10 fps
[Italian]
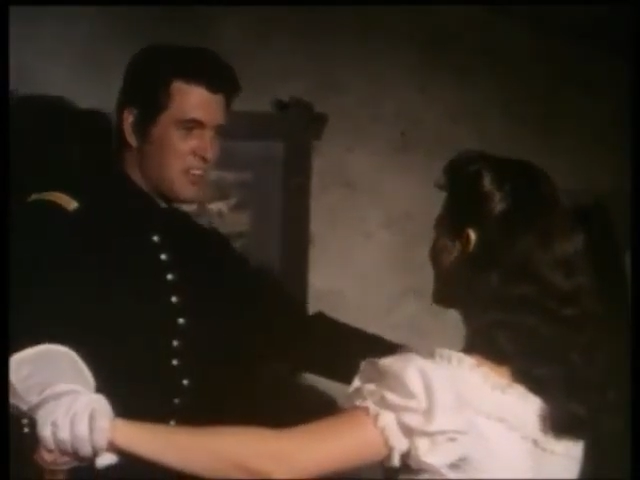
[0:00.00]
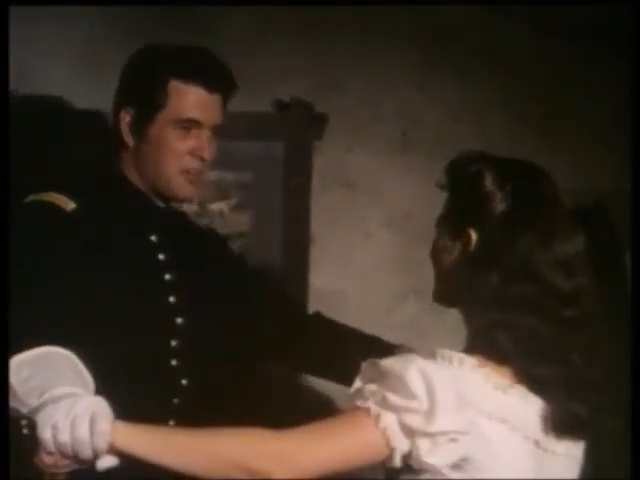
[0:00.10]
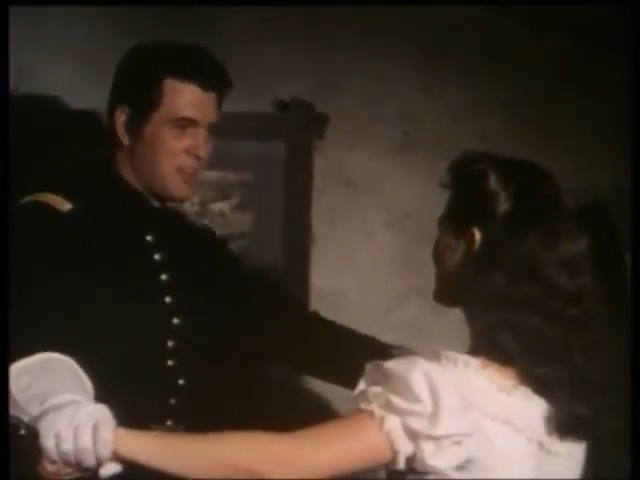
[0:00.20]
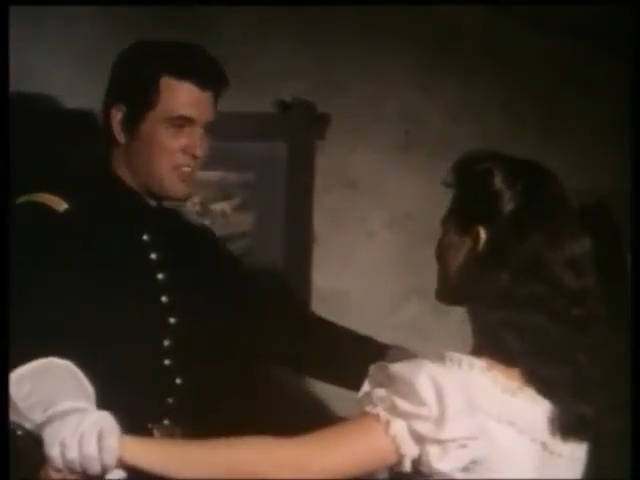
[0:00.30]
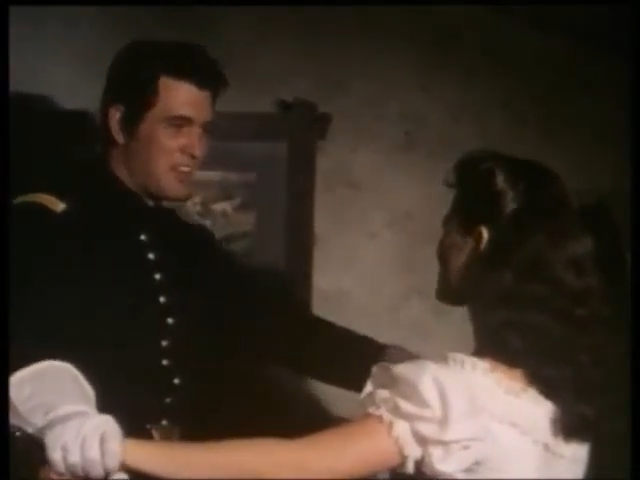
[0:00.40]
ti ho
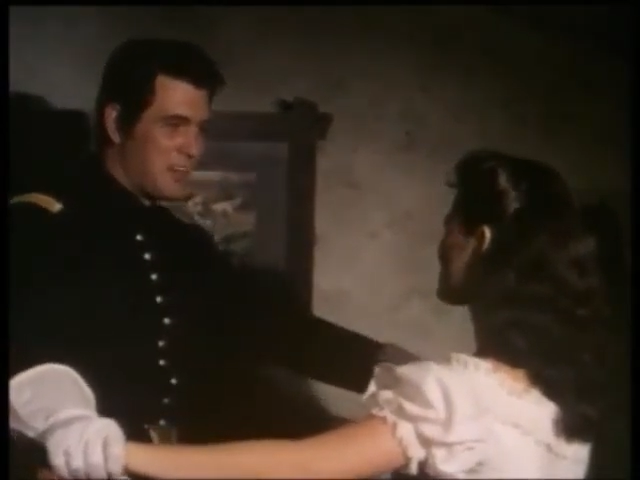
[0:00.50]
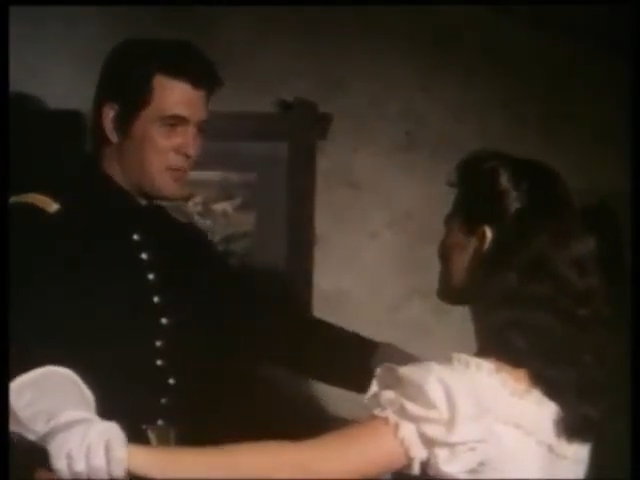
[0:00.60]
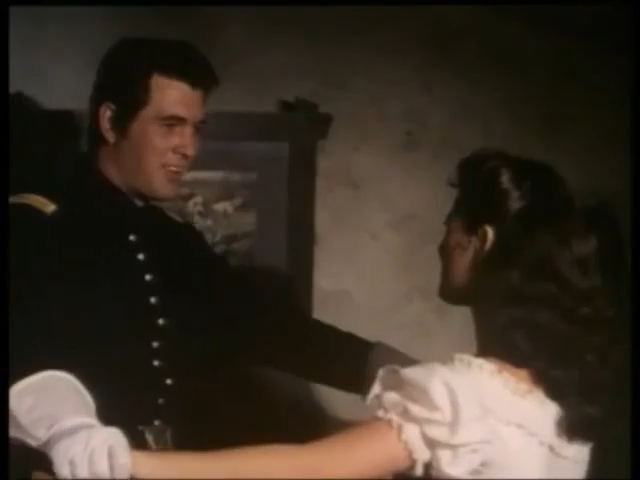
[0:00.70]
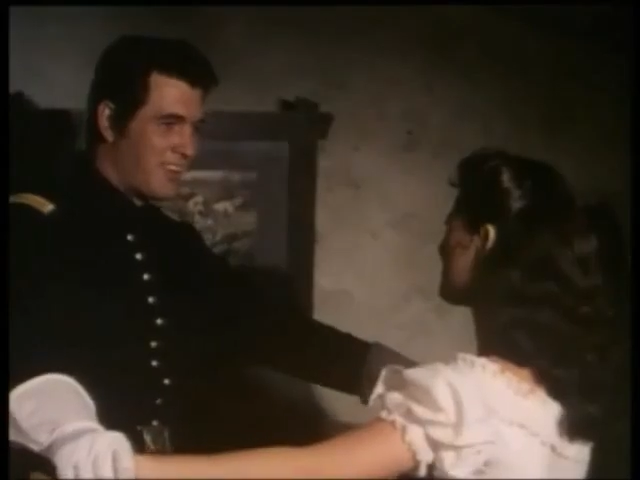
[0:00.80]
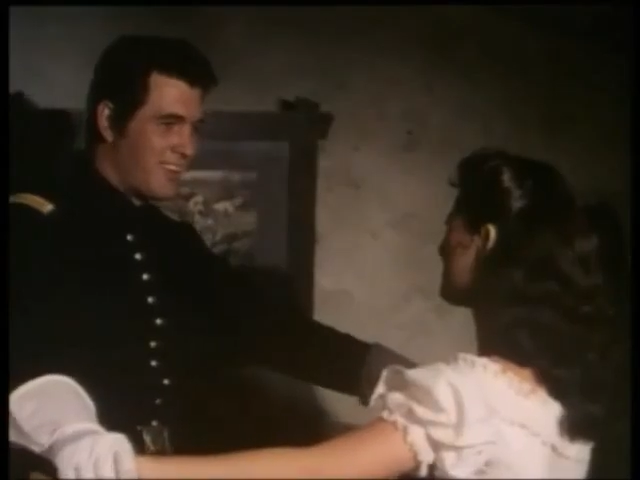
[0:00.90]
parlato che di
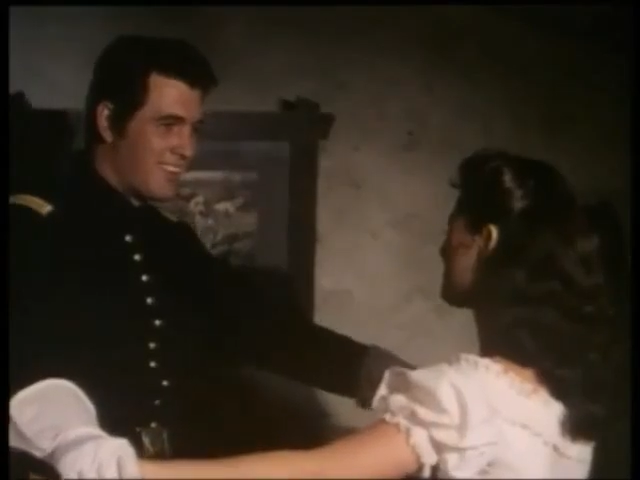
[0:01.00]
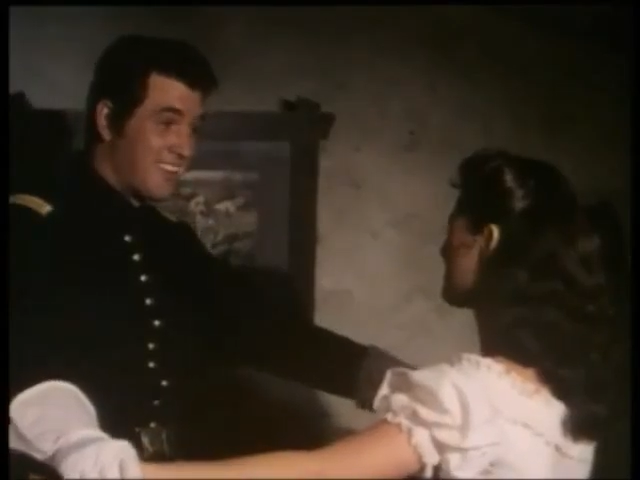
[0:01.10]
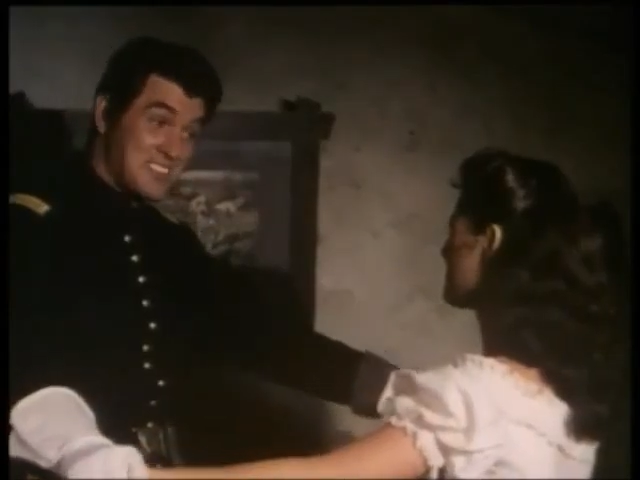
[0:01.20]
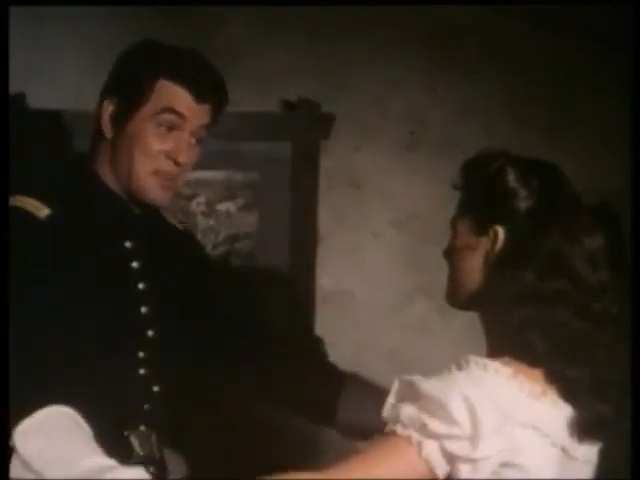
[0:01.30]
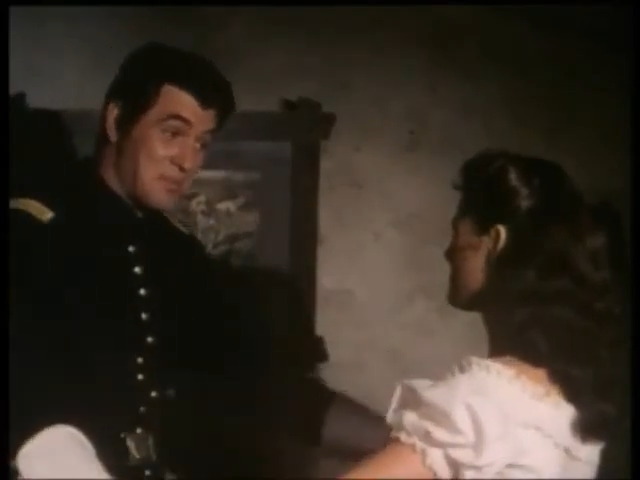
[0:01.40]
politica.
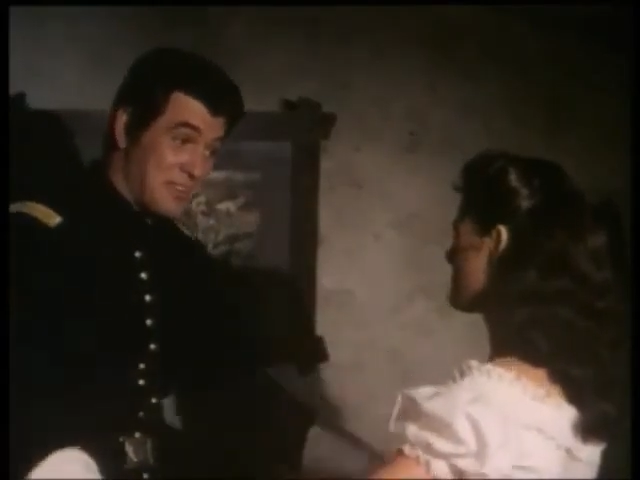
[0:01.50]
